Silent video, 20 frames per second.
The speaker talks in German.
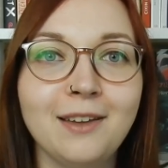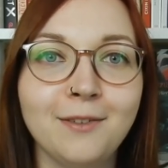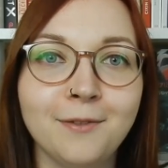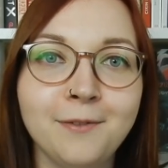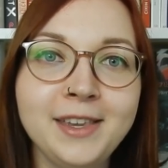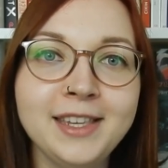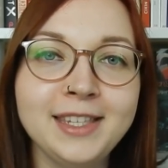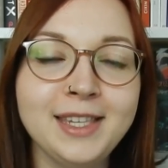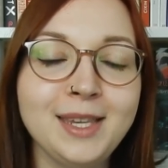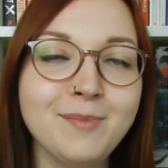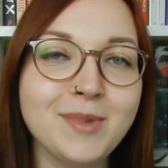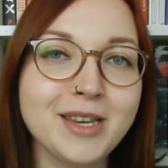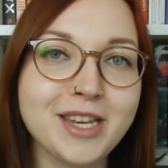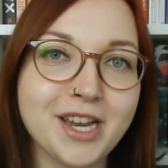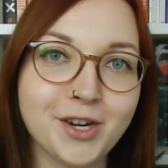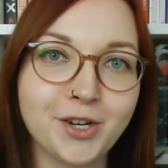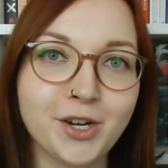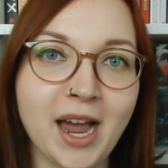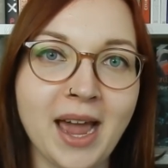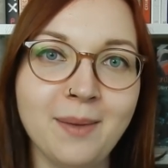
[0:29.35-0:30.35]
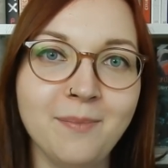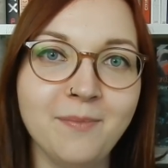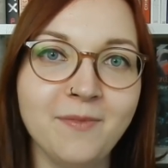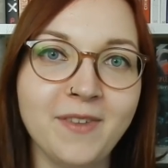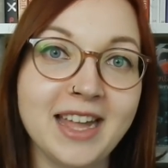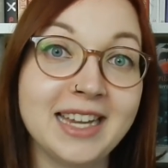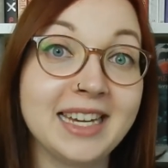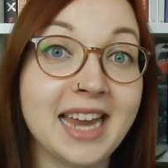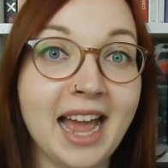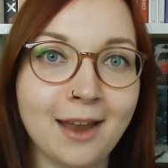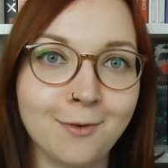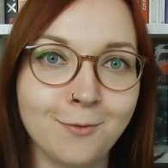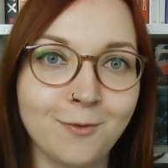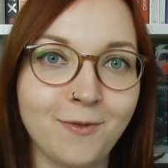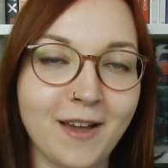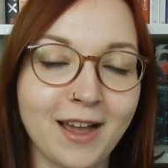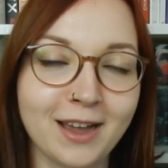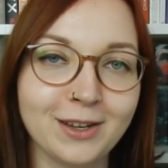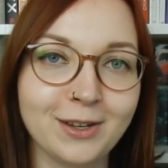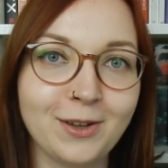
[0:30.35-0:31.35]
wie sie mit der Scheibenwelt
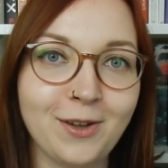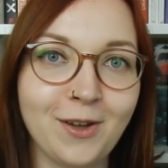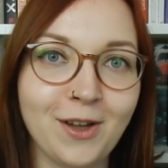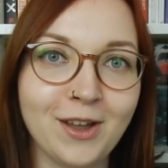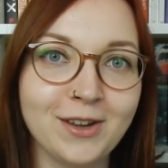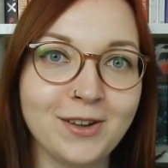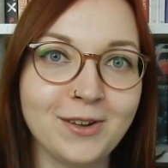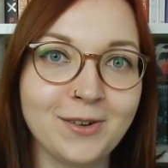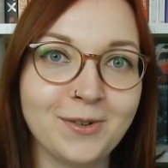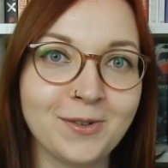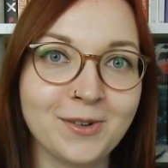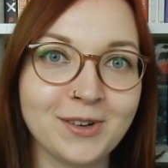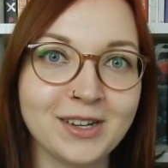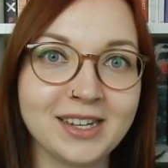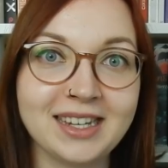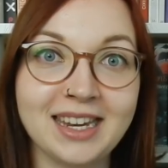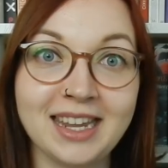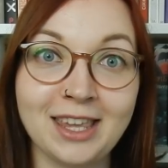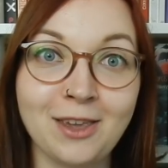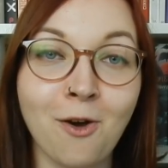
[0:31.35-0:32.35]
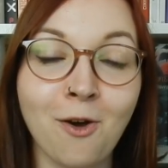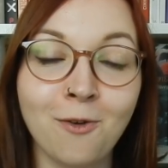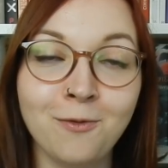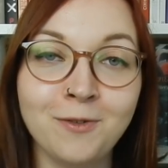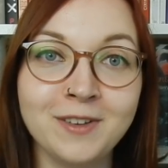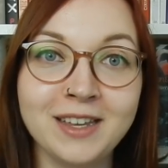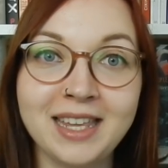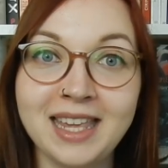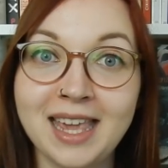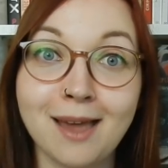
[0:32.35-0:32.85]
anfangen können und ich hoffe,